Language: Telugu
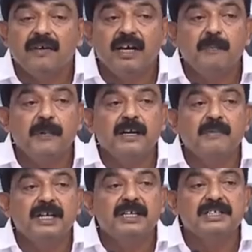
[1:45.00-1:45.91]
ఎవరి పేరు
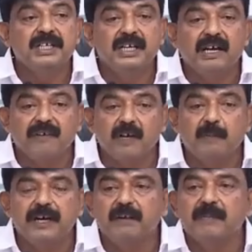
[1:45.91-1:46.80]
మేంచి ఎవరి
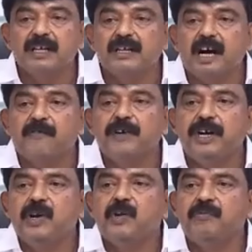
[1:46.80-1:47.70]
పేరు మీదకి ఆ
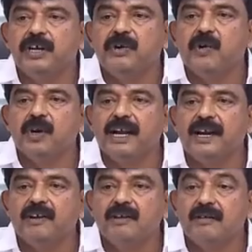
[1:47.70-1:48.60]
ఫీల్డ్ ఫ్రీ హోల్డ్
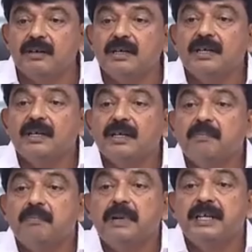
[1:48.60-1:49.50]
ల్యాండ్
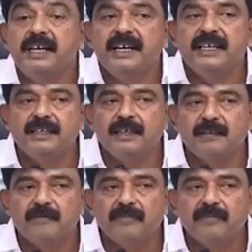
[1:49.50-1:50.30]
బదిలీ అయింది